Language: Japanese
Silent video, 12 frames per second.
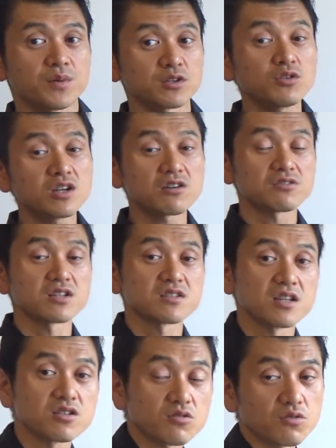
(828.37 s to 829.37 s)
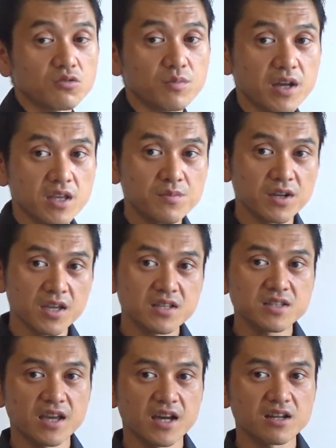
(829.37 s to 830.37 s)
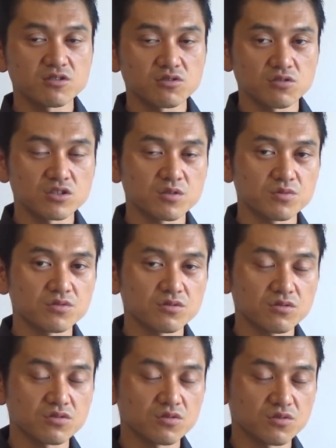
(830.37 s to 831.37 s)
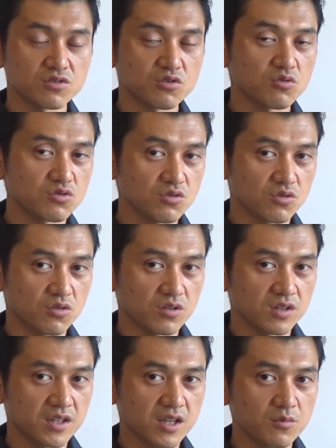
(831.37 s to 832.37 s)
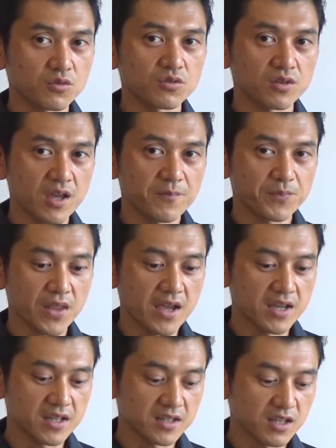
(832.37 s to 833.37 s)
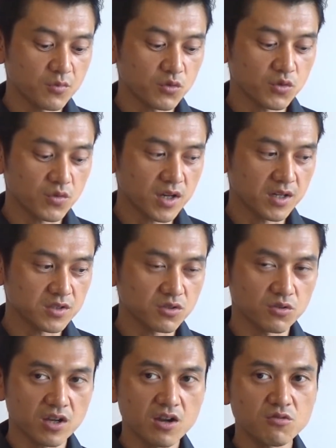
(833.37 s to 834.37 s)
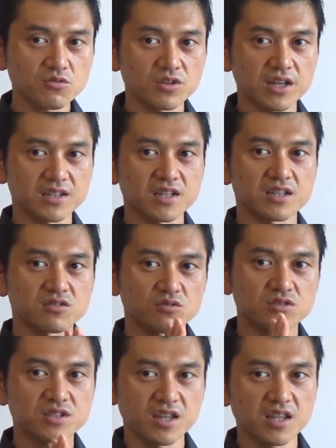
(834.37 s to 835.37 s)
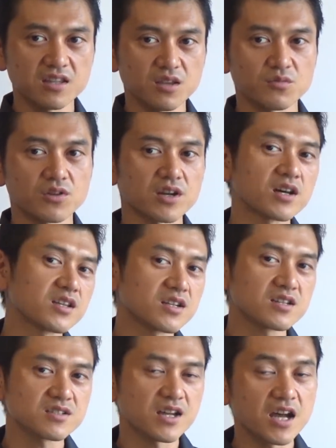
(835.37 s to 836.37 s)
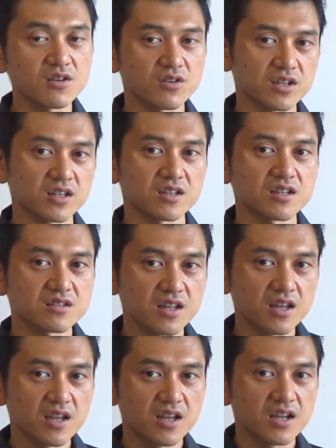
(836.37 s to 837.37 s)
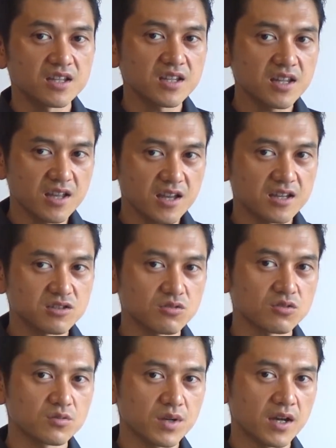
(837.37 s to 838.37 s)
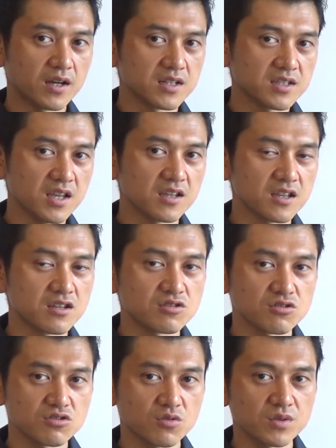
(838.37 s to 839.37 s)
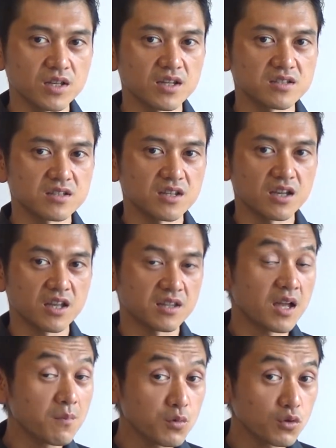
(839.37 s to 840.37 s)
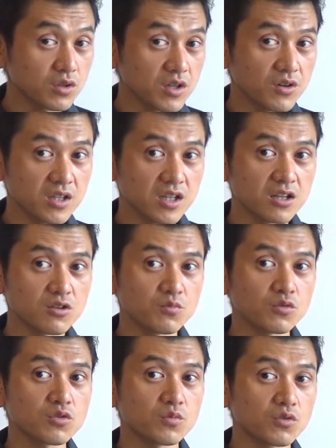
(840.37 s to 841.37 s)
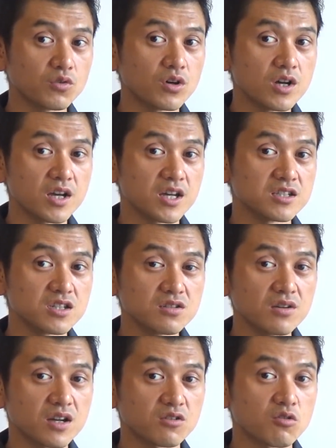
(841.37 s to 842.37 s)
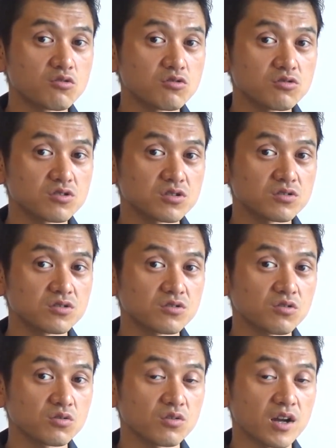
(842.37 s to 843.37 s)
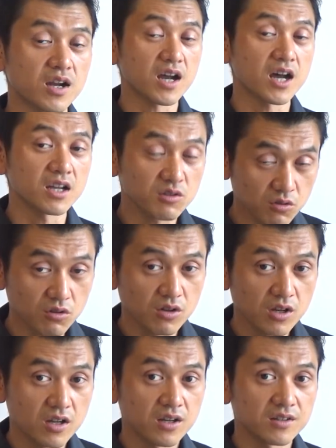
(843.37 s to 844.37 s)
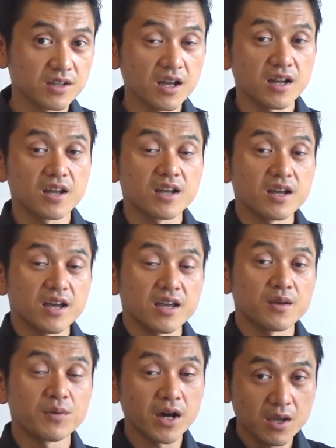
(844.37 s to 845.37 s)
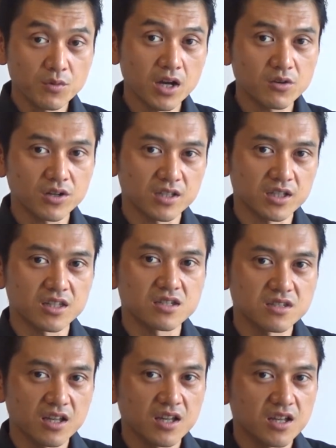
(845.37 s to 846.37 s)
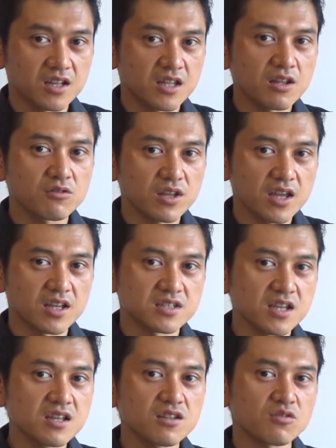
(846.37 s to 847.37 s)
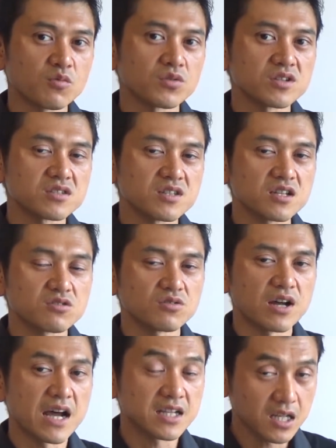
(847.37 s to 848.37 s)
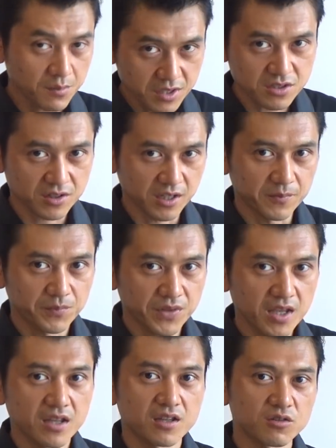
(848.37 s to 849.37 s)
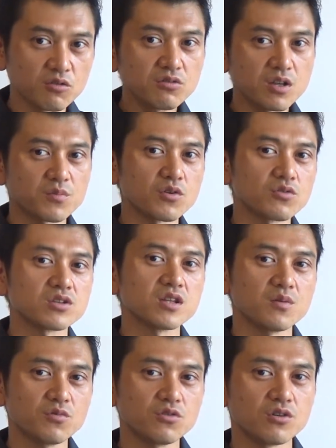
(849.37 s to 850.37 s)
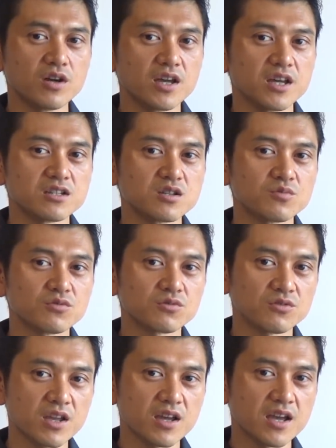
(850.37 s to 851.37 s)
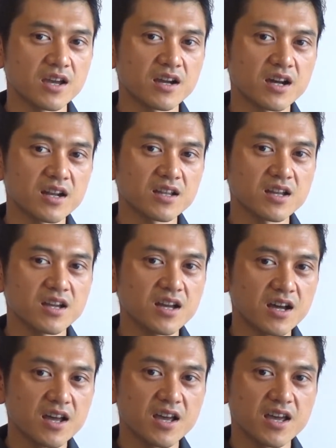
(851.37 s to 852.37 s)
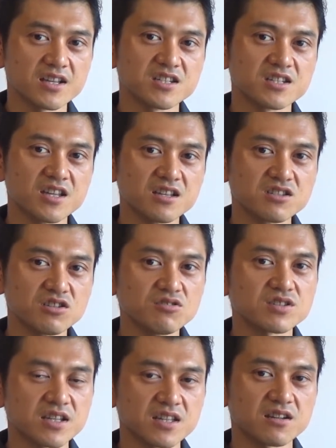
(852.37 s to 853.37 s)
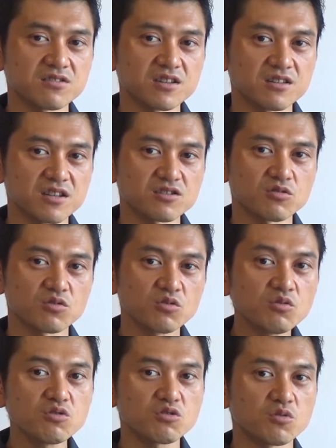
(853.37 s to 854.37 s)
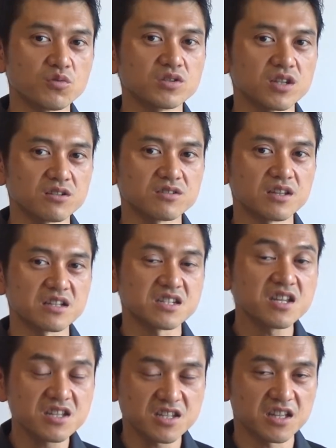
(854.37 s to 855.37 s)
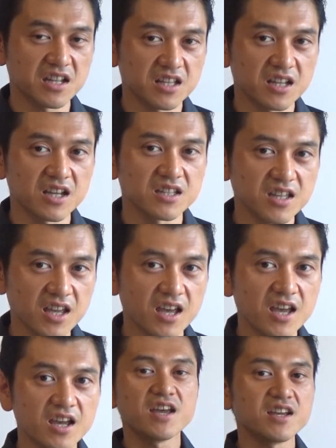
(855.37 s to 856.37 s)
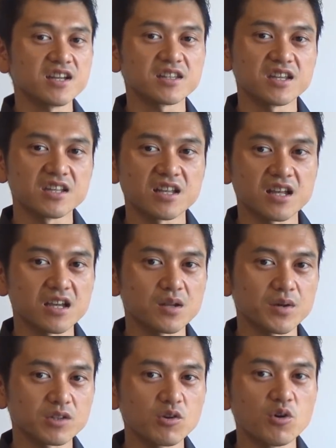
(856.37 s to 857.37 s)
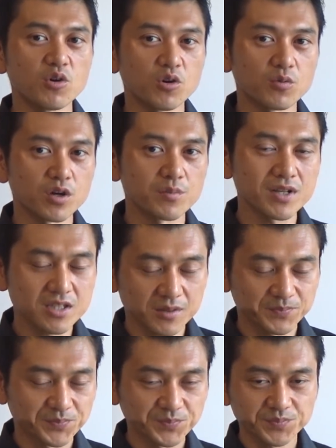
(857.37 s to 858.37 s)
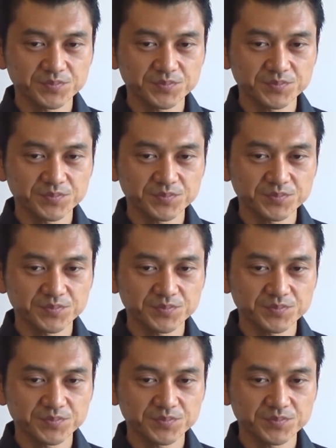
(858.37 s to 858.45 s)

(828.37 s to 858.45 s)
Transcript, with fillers: まあ、とにかくですね、そのまあ、今現在あるその自分のその症状っていうものね、えー、っていうものは、その過去のやってきたそのツケっていうものは必ずあるわけなんですね。ただ、そのまあ、繊維筋痛症みたいですね、難病って言われているものも、えー、実は克服すること可能な、え場合もあるわけなんですね。なので、ぜひともですね、その諦めずに、ね、どんな病気でも、え自分のね、体が自然治癒させるっていうね、その能力を持っているって信じていただいて、やっていただければと思います。